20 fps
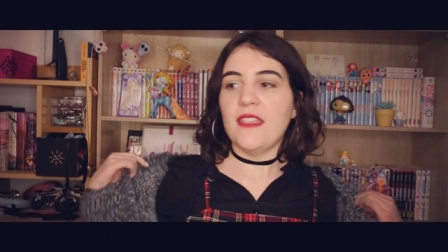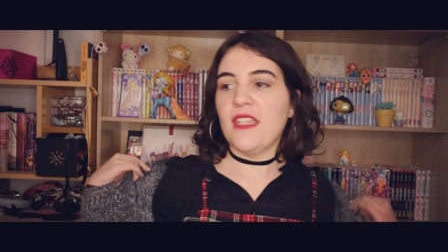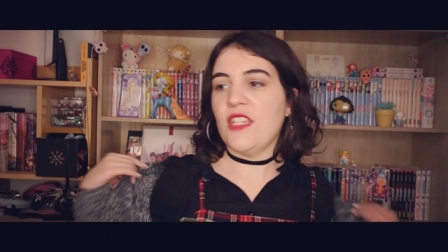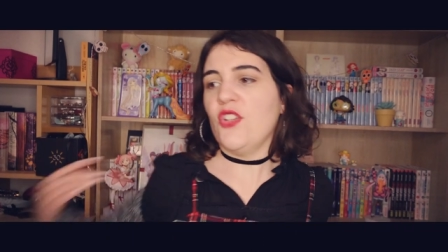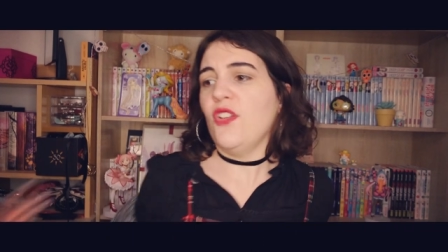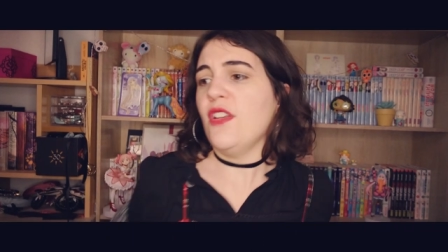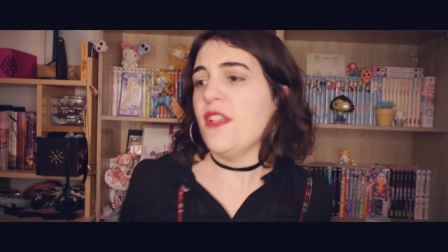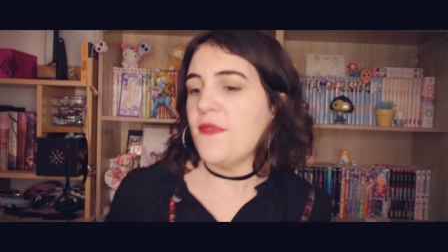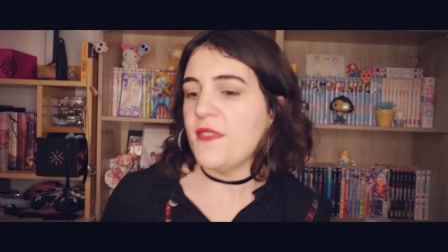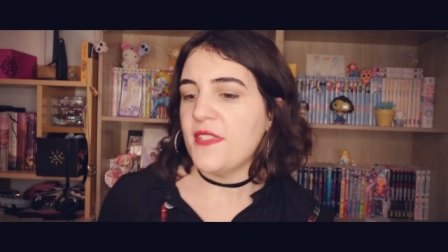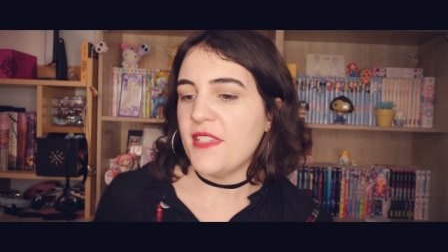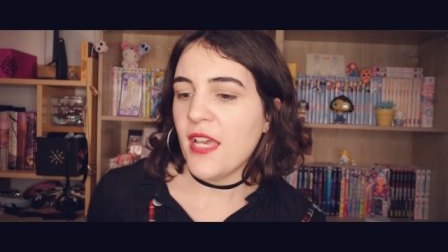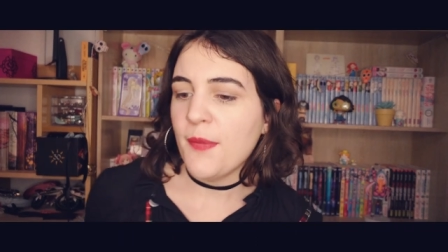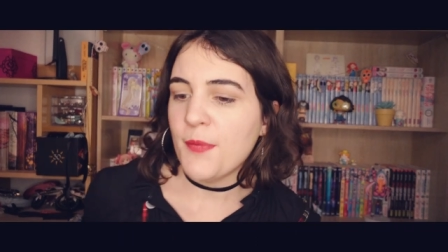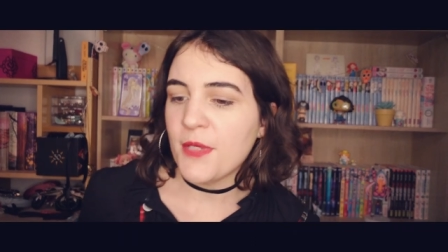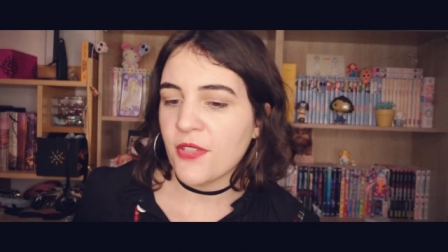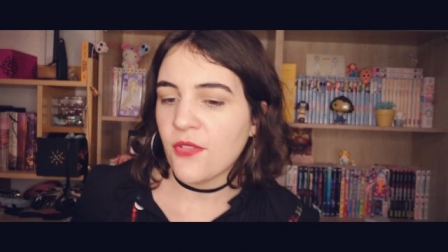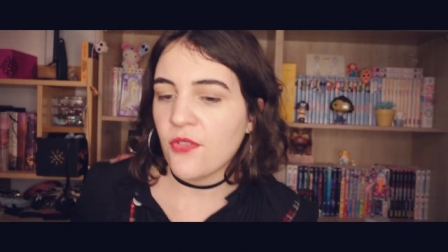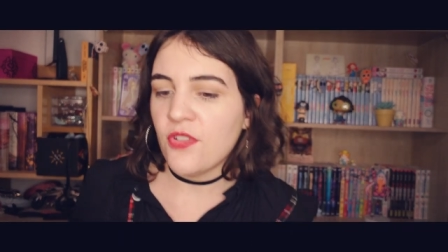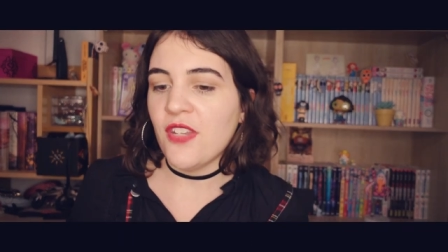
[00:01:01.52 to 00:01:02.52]
j'enlève ça
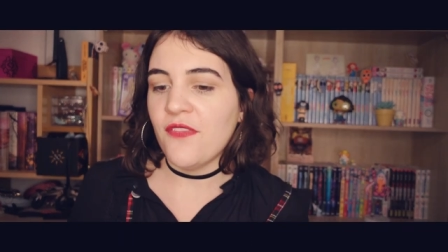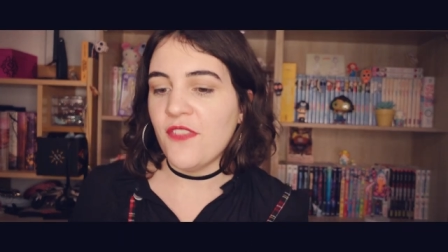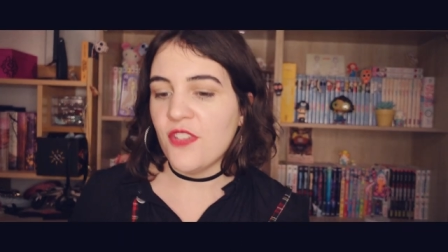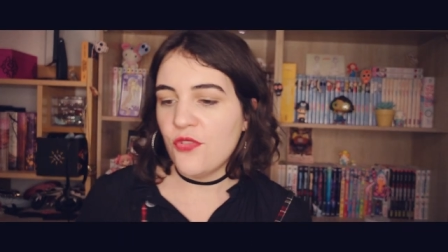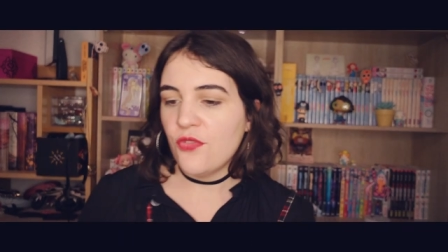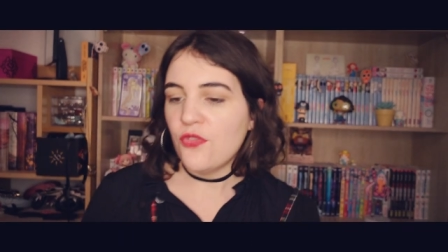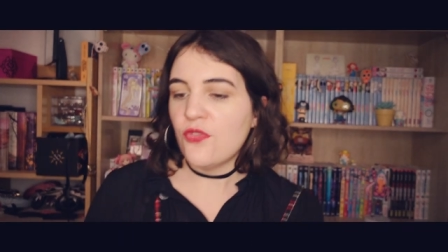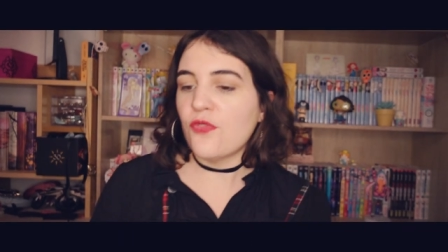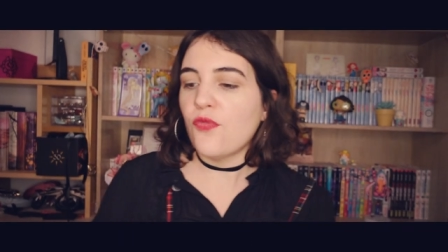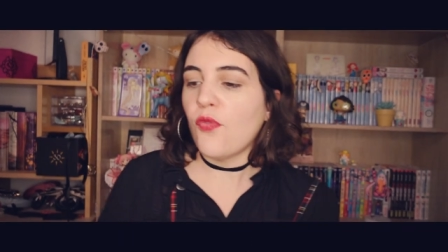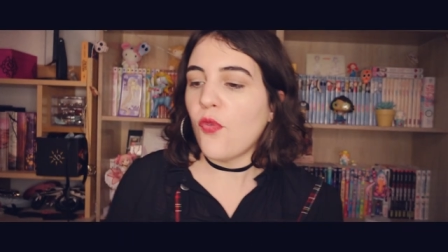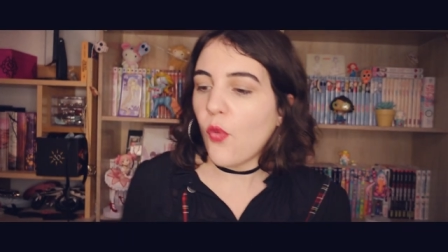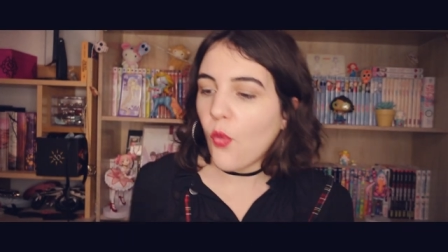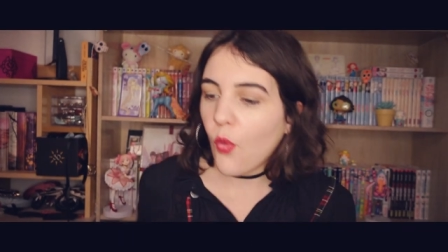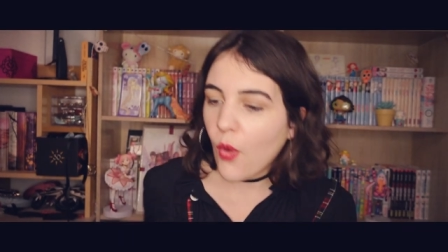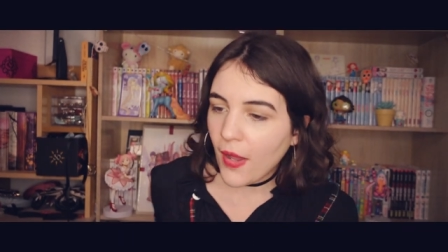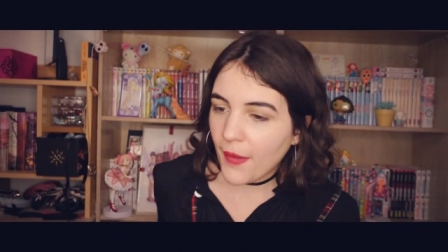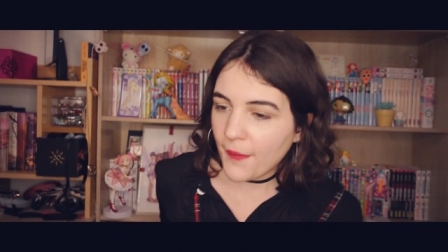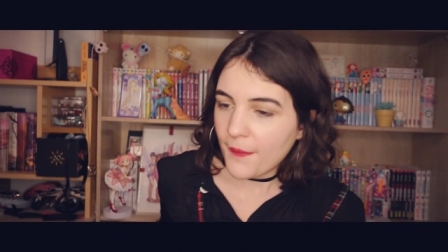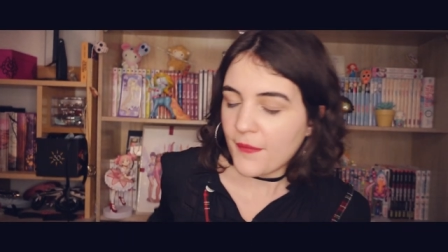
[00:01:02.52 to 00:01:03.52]
parce que j'avais juste
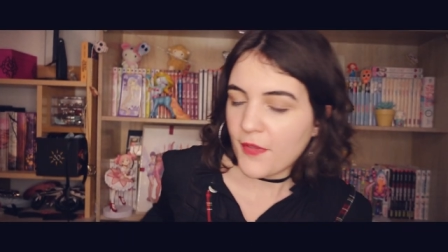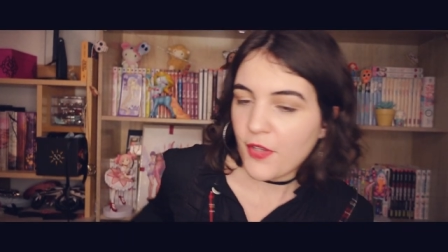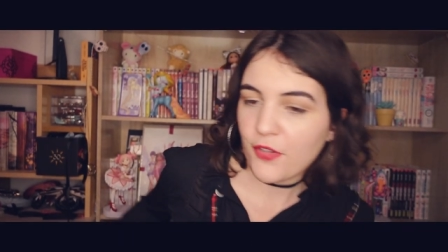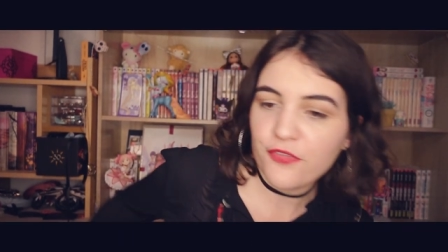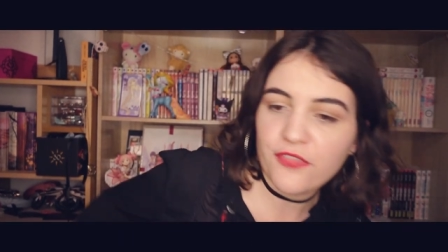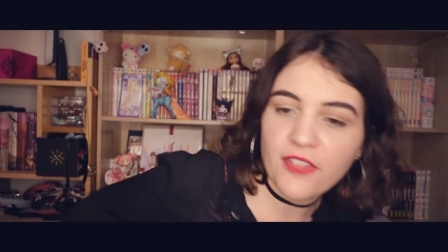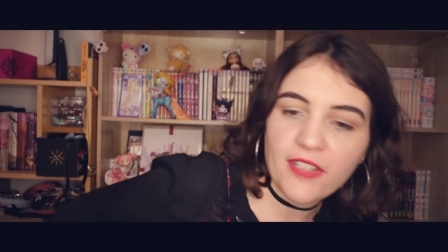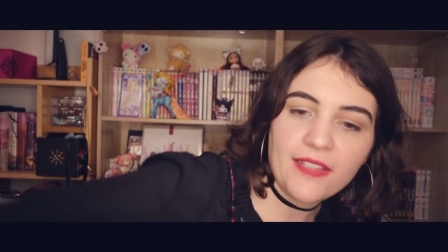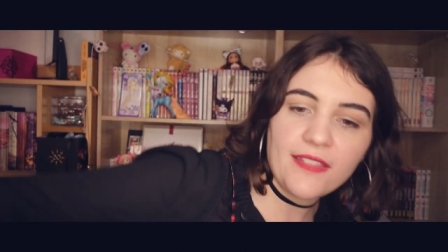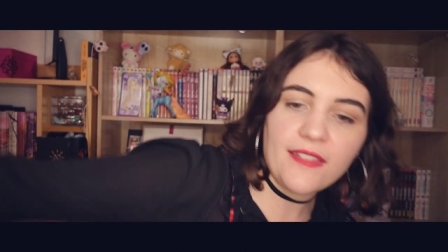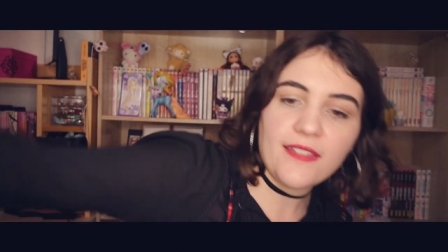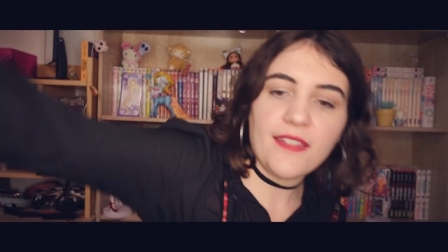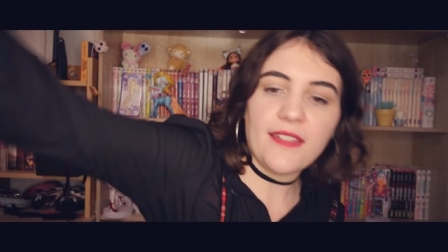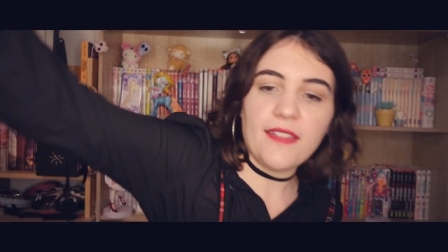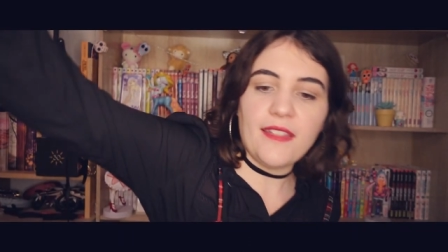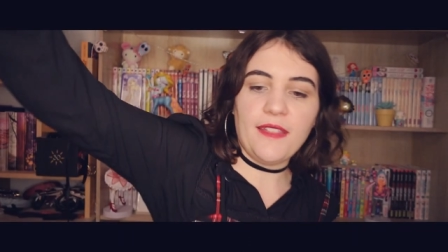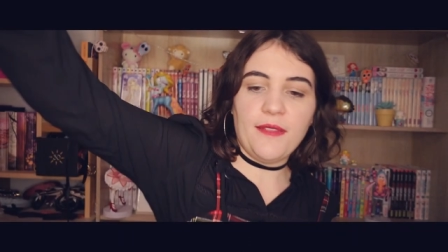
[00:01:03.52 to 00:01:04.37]
froid, en fait.